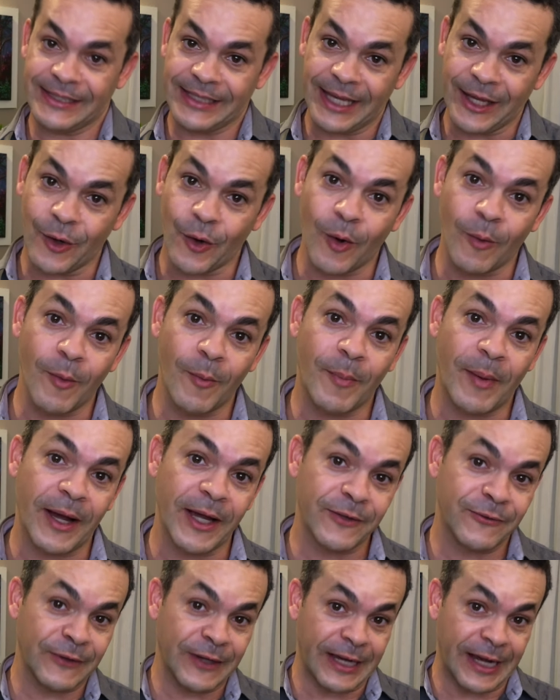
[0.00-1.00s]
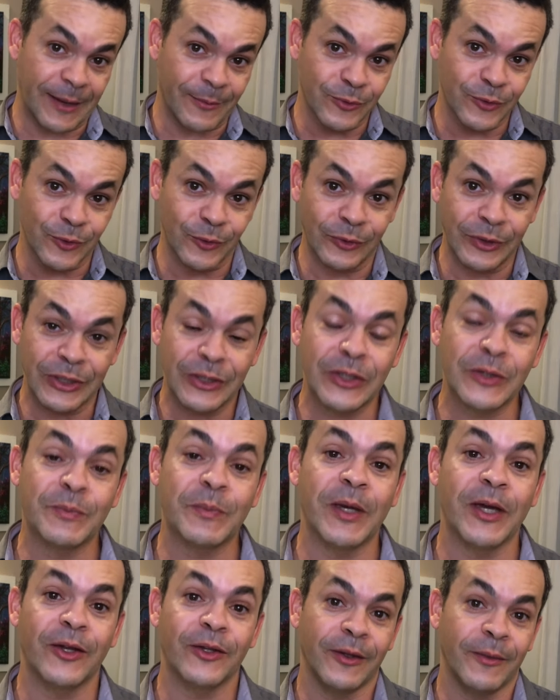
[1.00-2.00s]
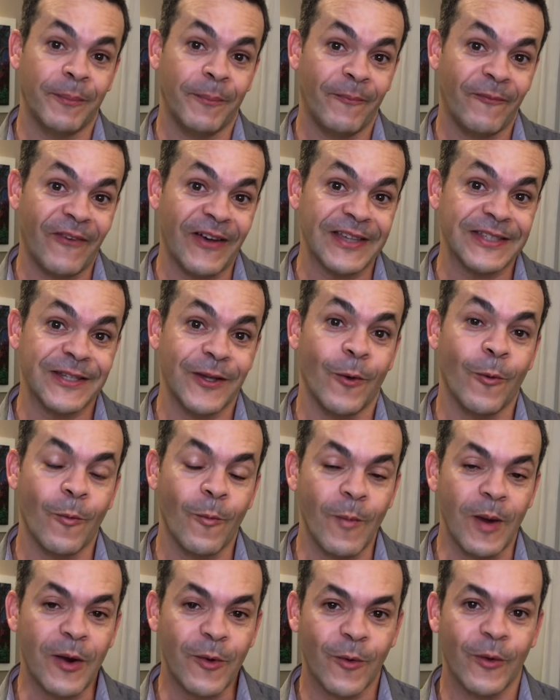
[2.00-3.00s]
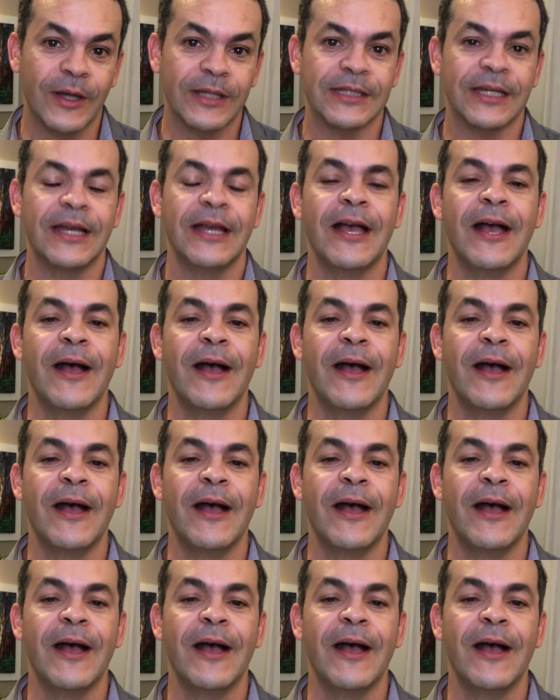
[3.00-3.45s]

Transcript: E aí, como pais, ficamos no desespero de fazer alguma coisa